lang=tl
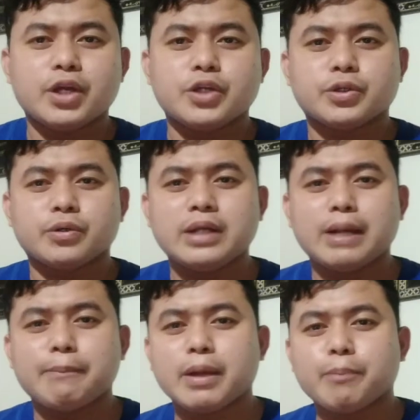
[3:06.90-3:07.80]
make it sure
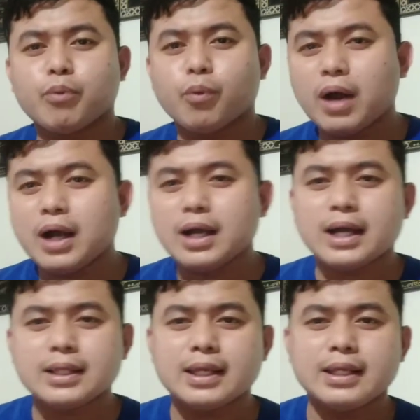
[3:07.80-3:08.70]
na may
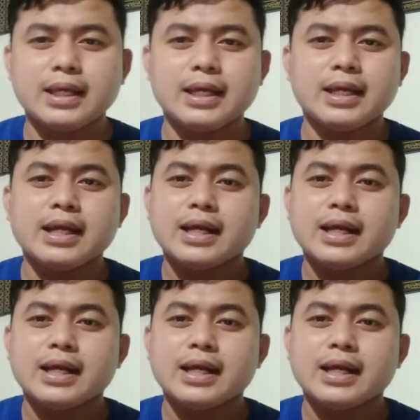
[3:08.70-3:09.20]
puwang at hindi